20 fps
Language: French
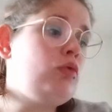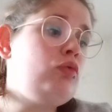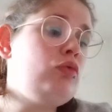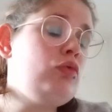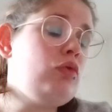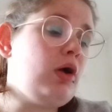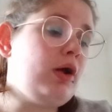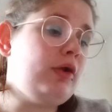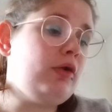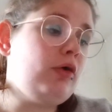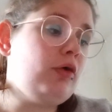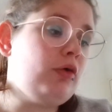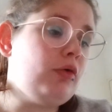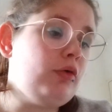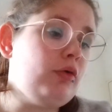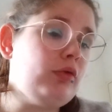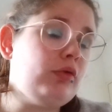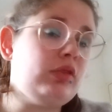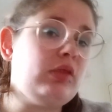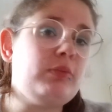ou alors
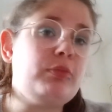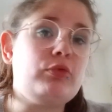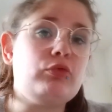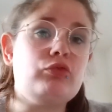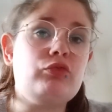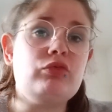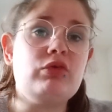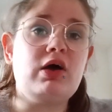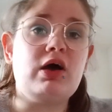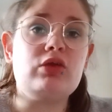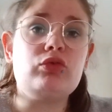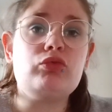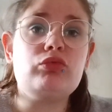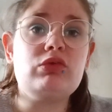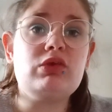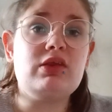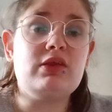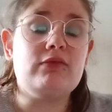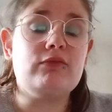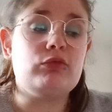euh, des produits
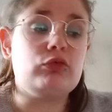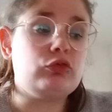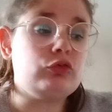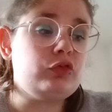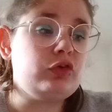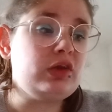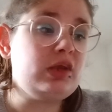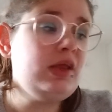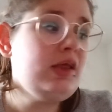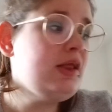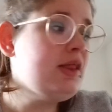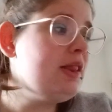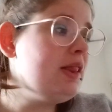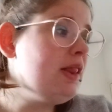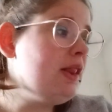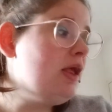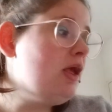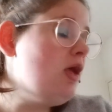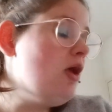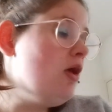gratuits Yves Rocher.
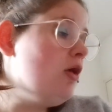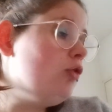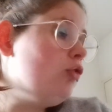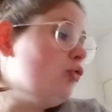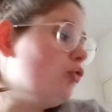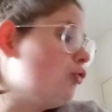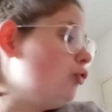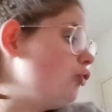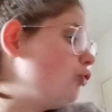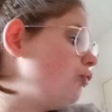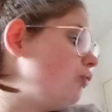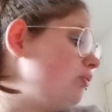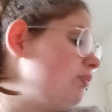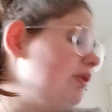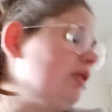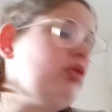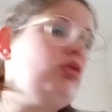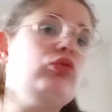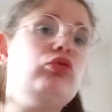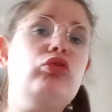Donc que je vais
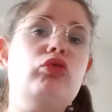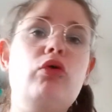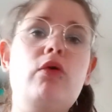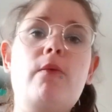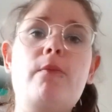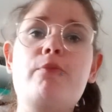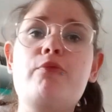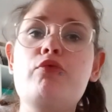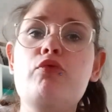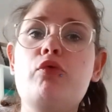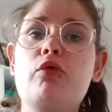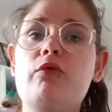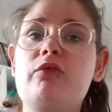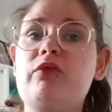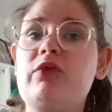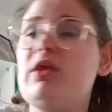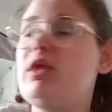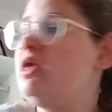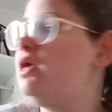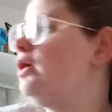mettre dedans pour
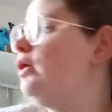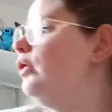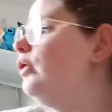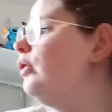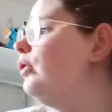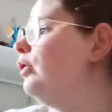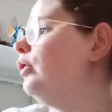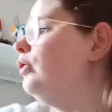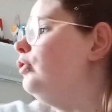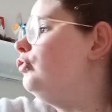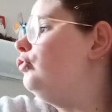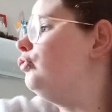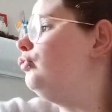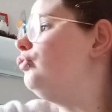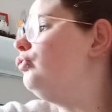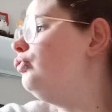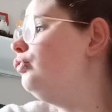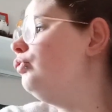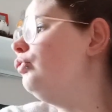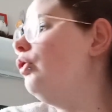offrir du
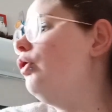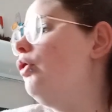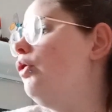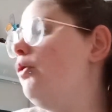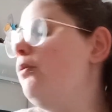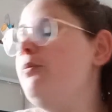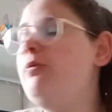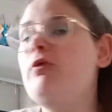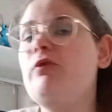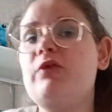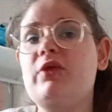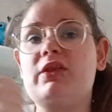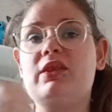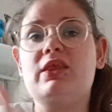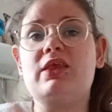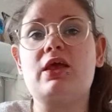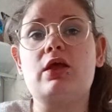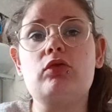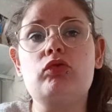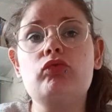coup pour faire
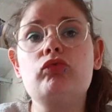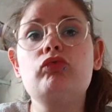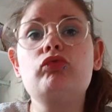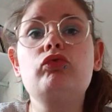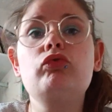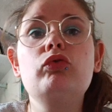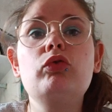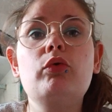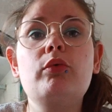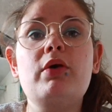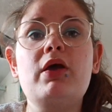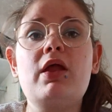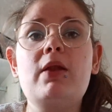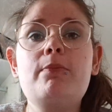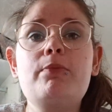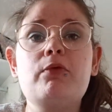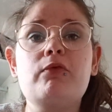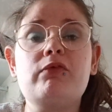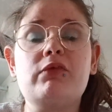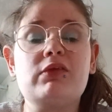des cadeaux de
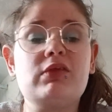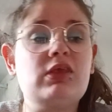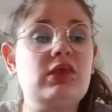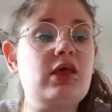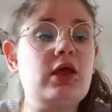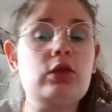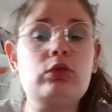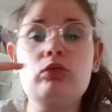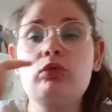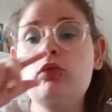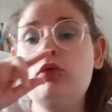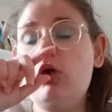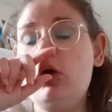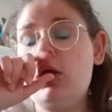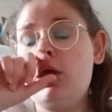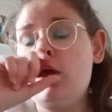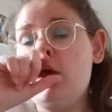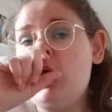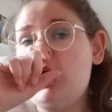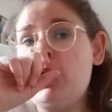Noël, pour faire des cadeaux
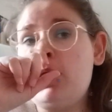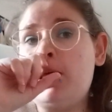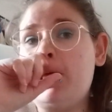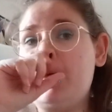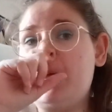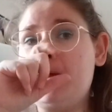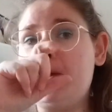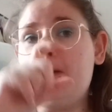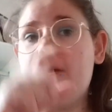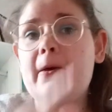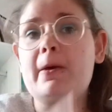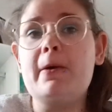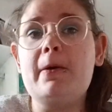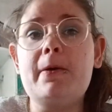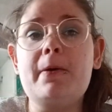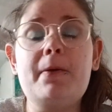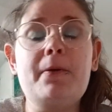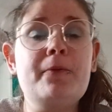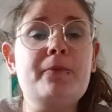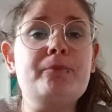
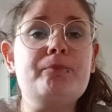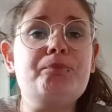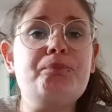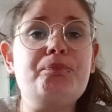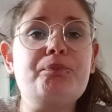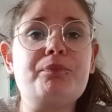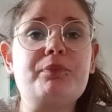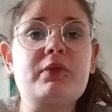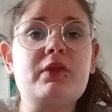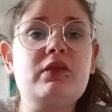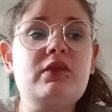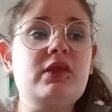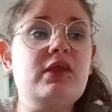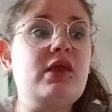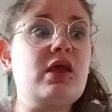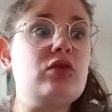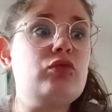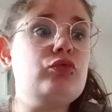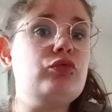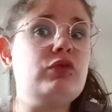euh, des
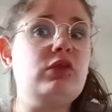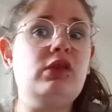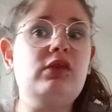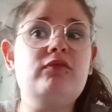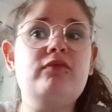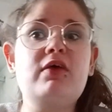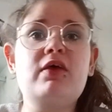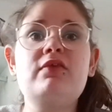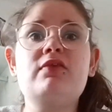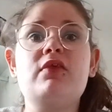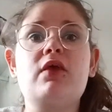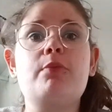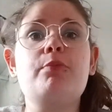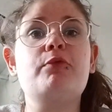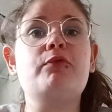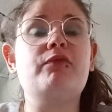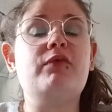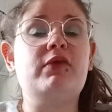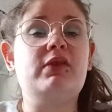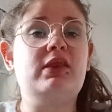cadeaux anniversaires
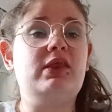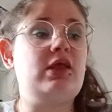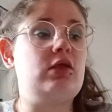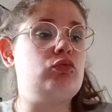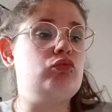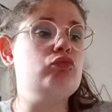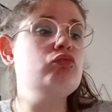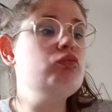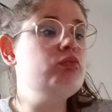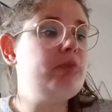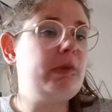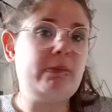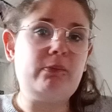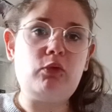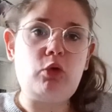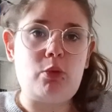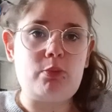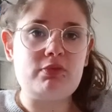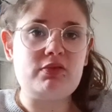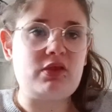pour faire des cadeaux ou même
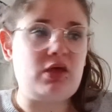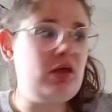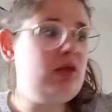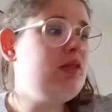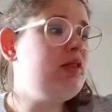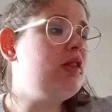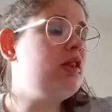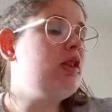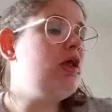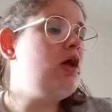comme ça.